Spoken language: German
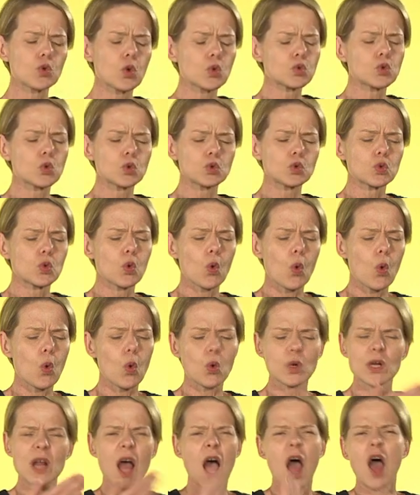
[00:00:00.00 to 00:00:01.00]
mit dem wir
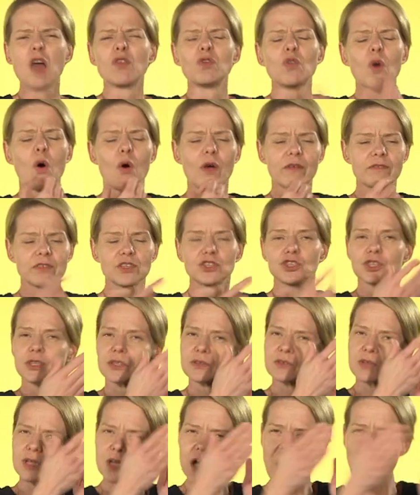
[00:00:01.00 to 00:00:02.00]
diese
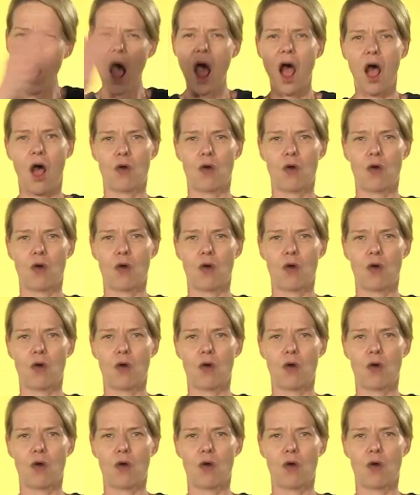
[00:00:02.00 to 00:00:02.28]
Infrastruktur